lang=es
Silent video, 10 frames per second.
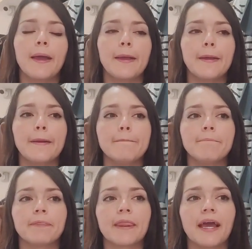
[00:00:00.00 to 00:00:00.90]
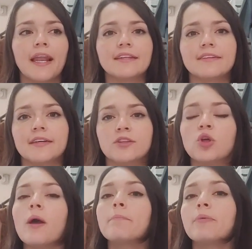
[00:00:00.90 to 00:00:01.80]
Em, las
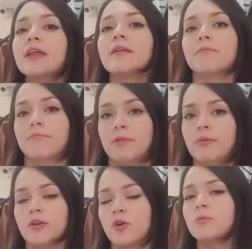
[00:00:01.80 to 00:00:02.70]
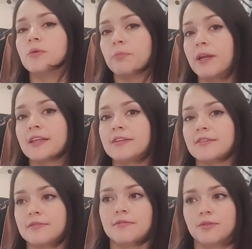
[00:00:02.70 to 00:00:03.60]
que todavía pueden vivir como
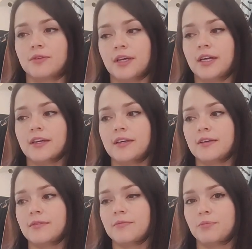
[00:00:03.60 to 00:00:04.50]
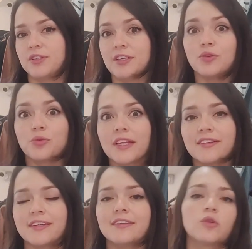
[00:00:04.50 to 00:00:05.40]
prendas, eh, pues siendo
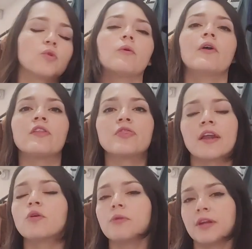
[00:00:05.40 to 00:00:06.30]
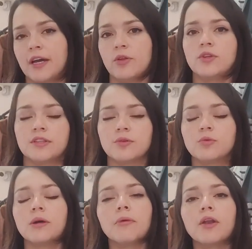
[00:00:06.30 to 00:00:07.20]
utilizadas de nuevo, entran a un mercado de
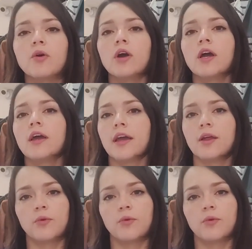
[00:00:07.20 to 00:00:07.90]
segunda mano